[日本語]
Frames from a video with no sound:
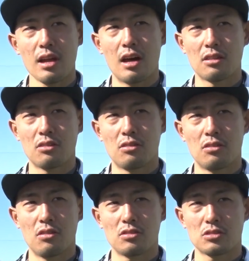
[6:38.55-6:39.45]
あの
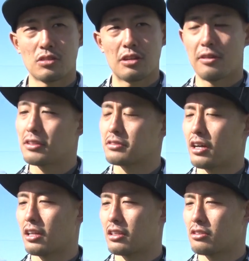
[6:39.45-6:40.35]
そんなに悪くな
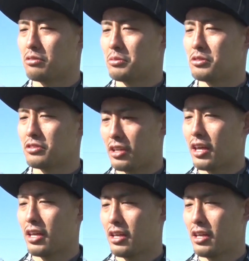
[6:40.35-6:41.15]
かったと思うんで